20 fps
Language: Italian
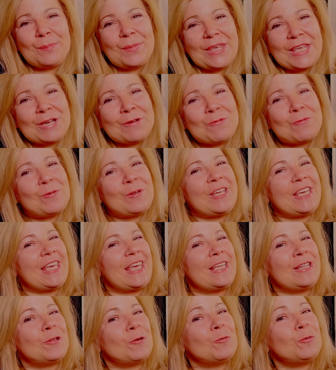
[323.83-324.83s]
piccoli
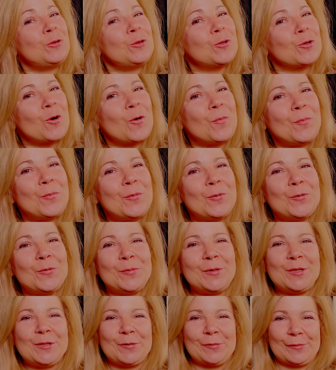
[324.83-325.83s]
e non troppo
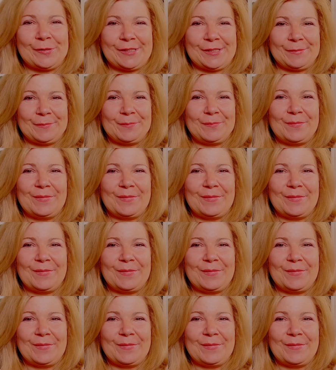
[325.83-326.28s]
luminosi.